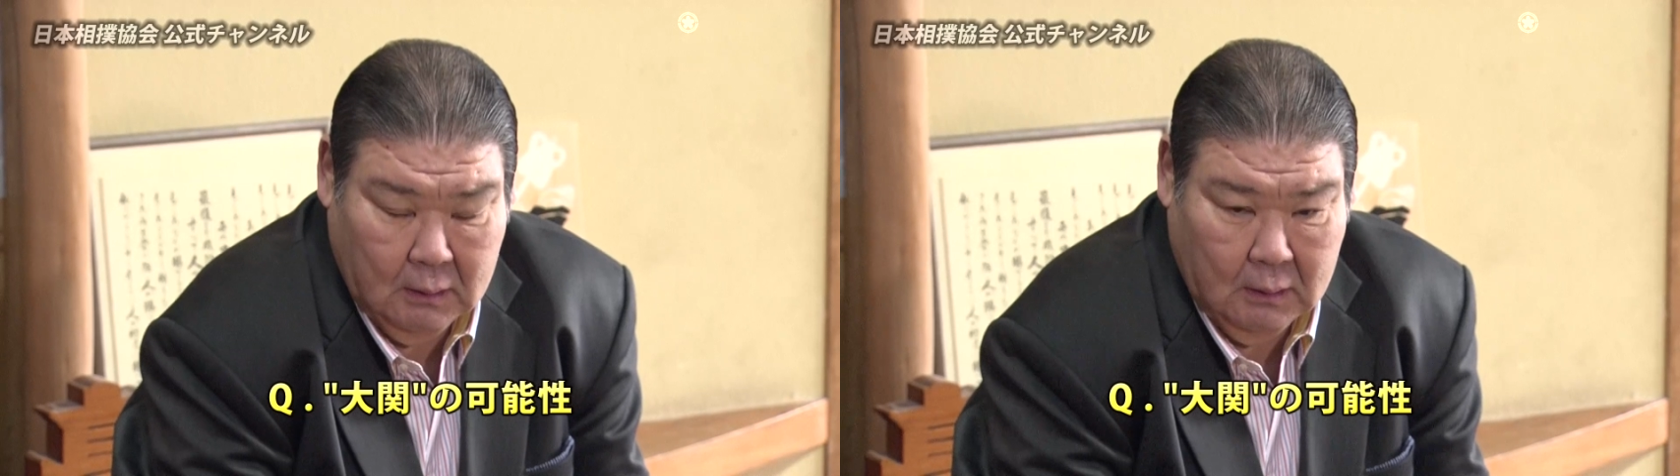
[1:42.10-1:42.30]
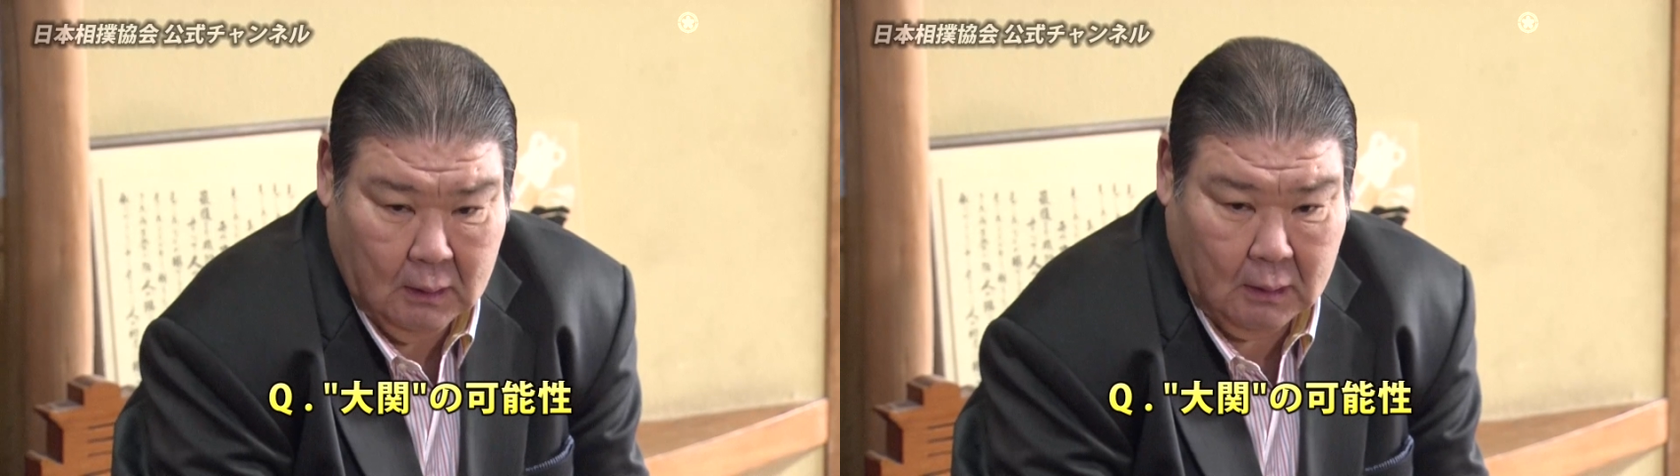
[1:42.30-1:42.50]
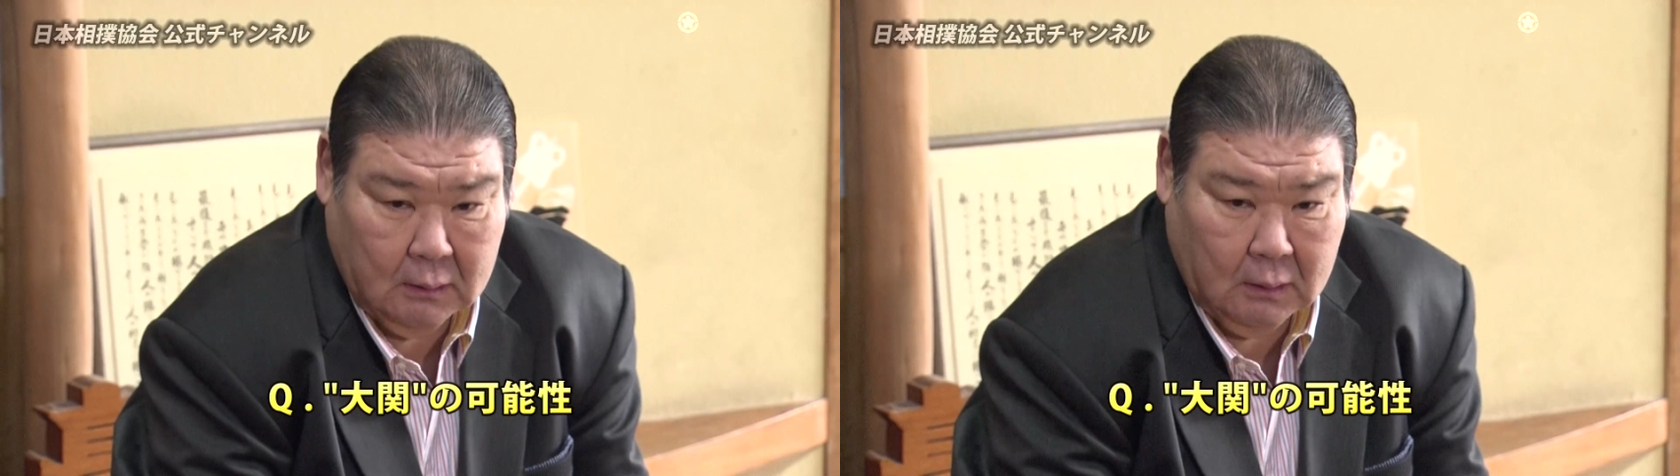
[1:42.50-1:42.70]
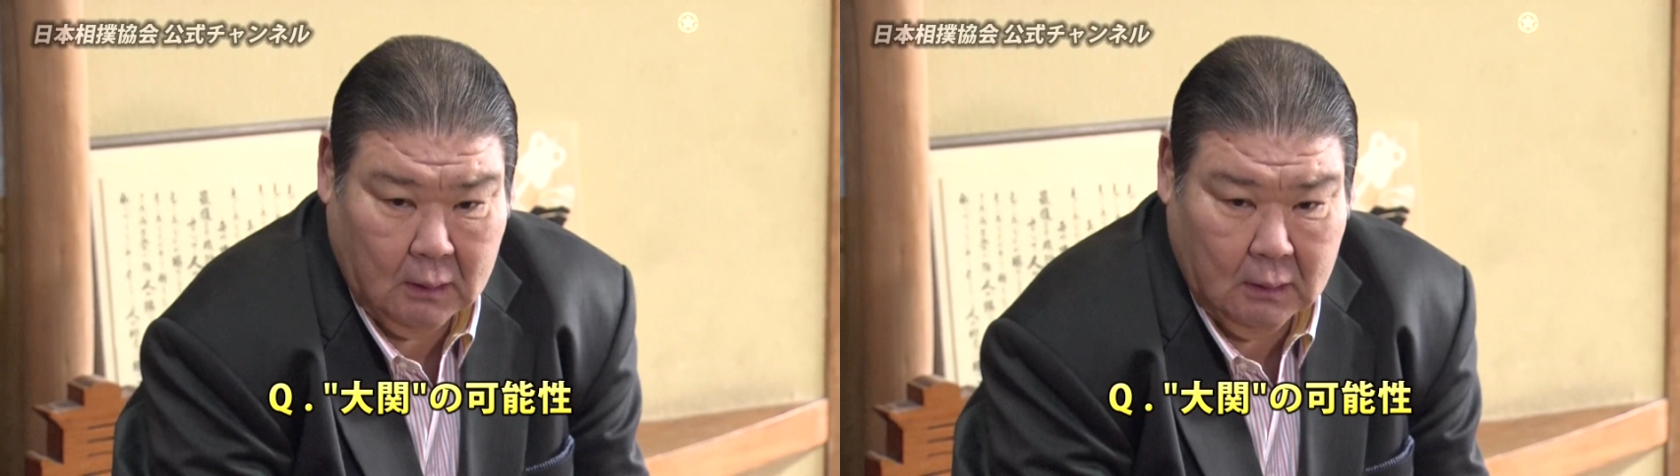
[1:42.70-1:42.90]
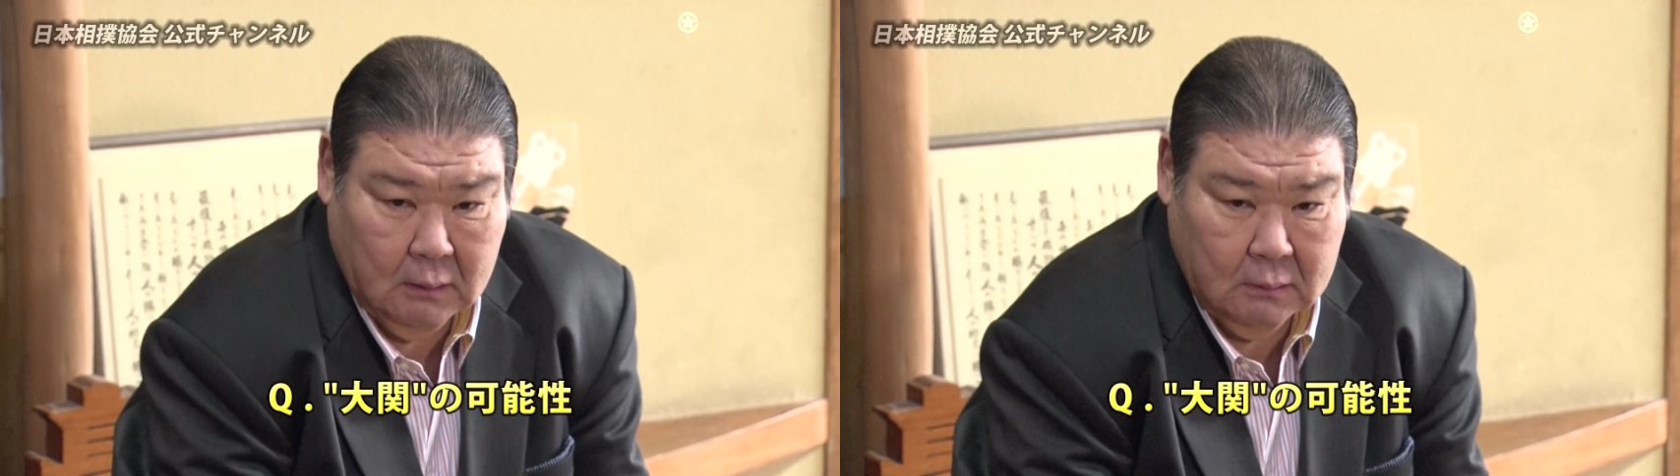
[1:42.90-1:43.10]
なかった
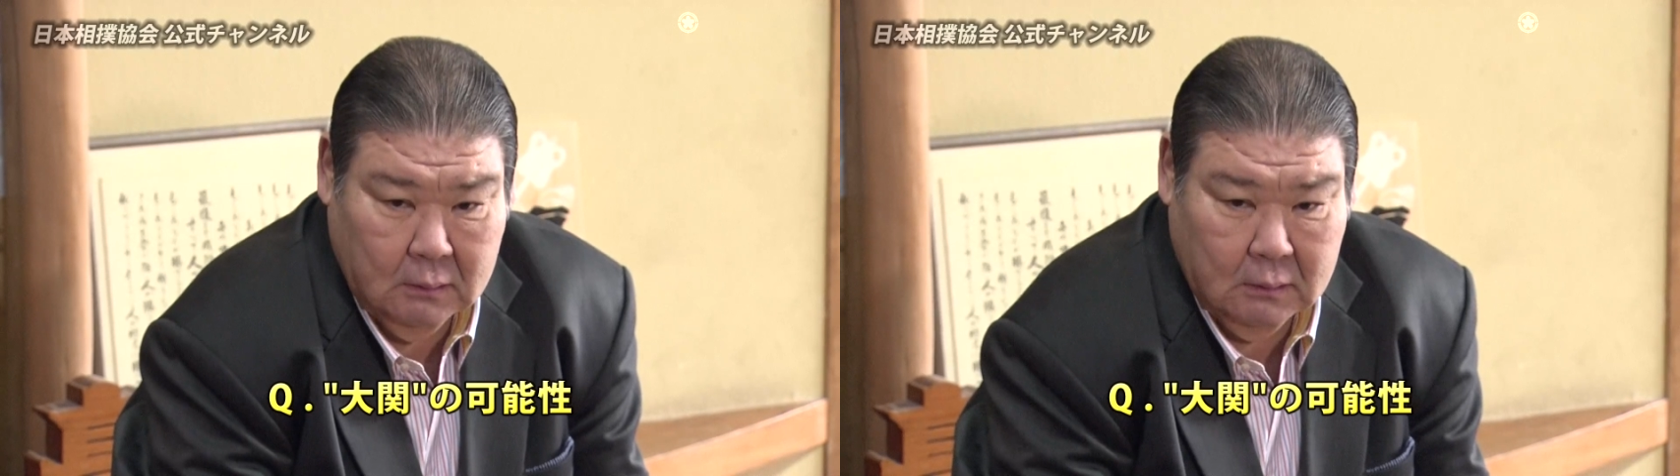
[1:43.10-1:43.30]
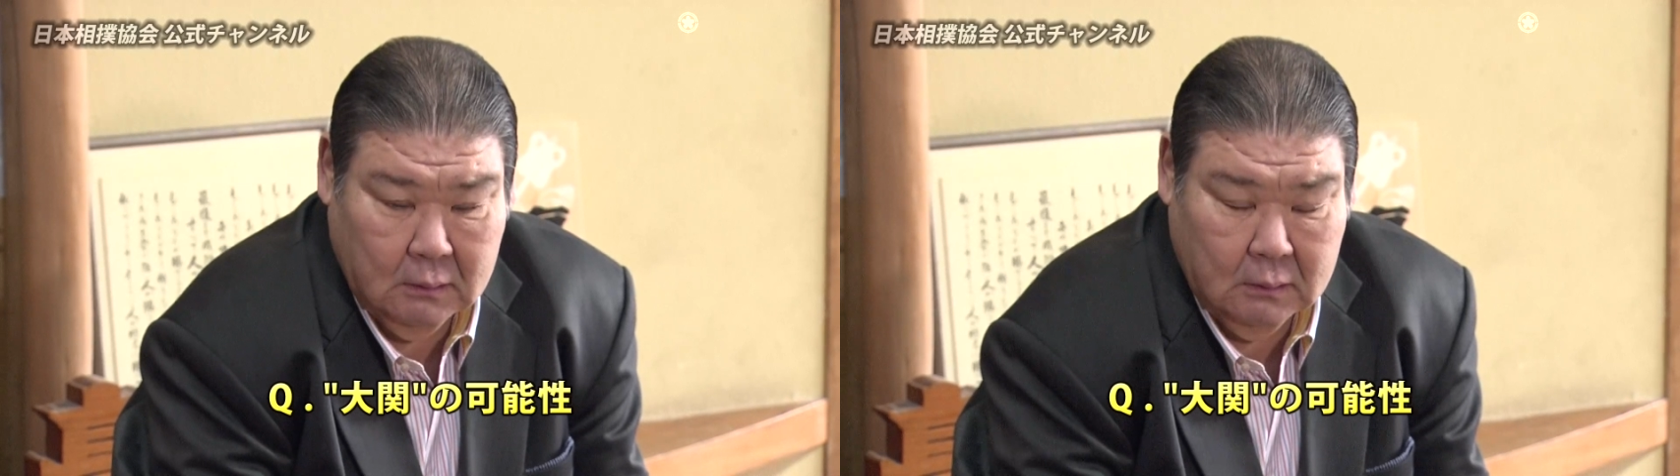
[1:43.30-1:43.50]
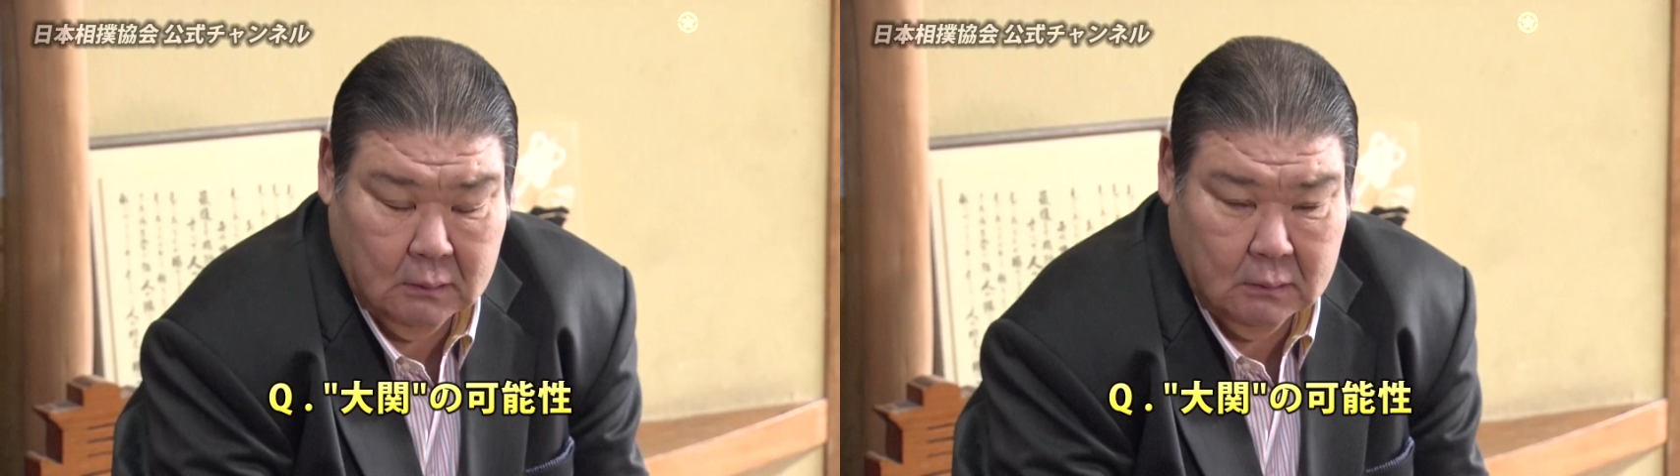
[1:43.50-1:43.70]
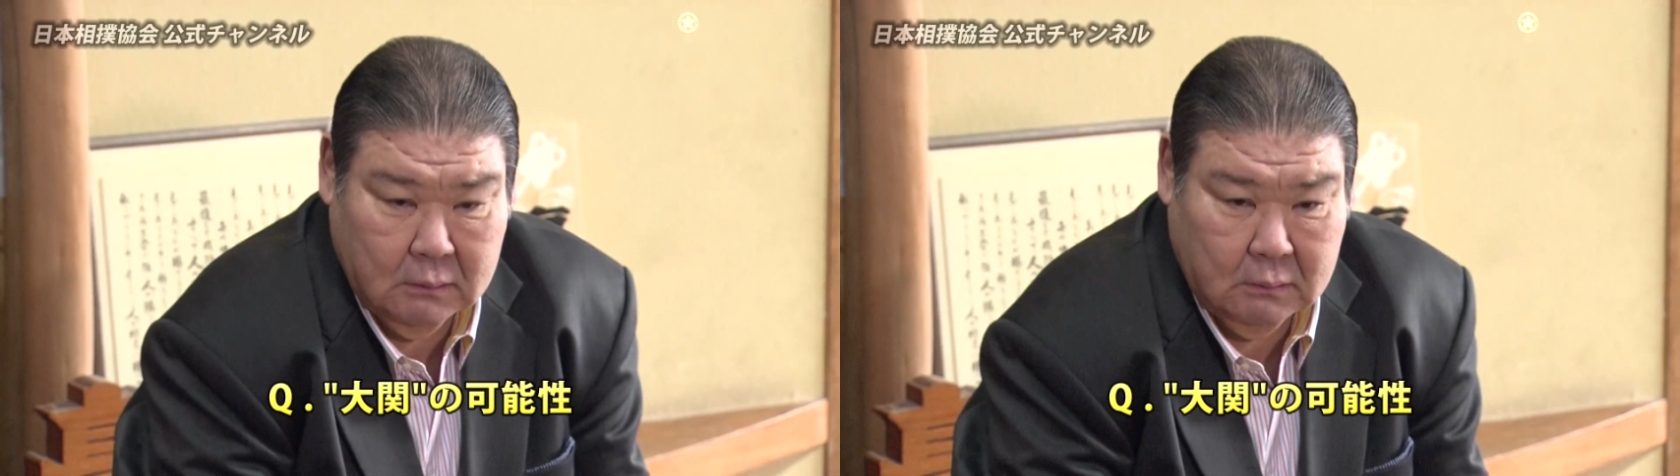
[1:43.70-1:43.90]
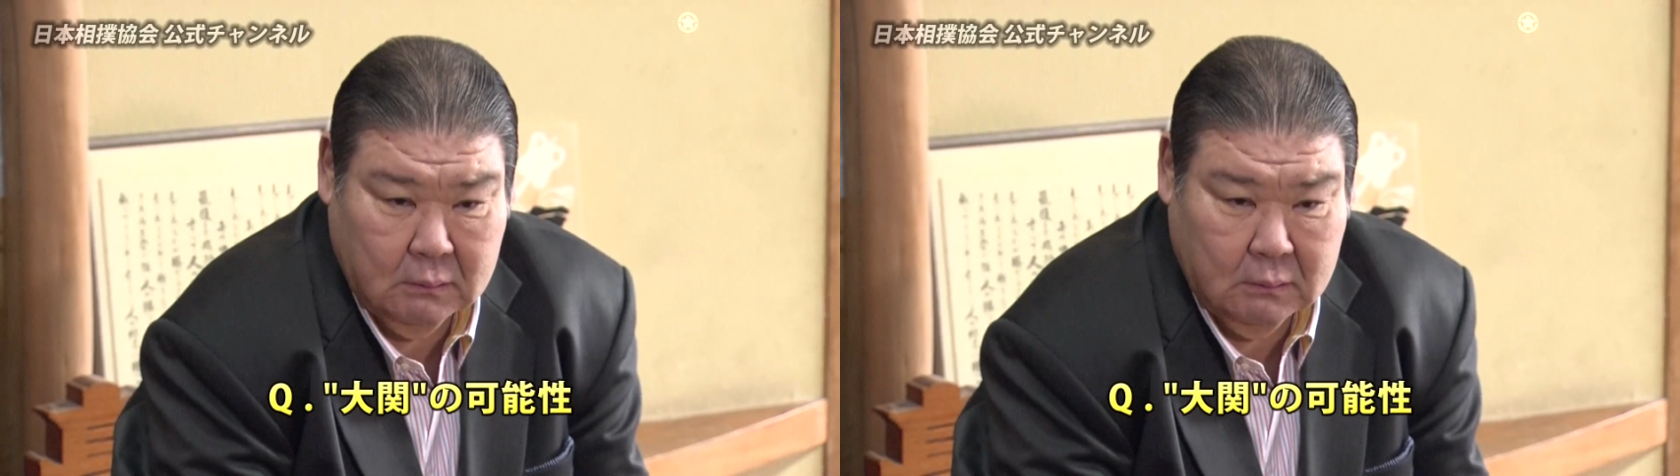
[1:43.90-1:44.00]
らそ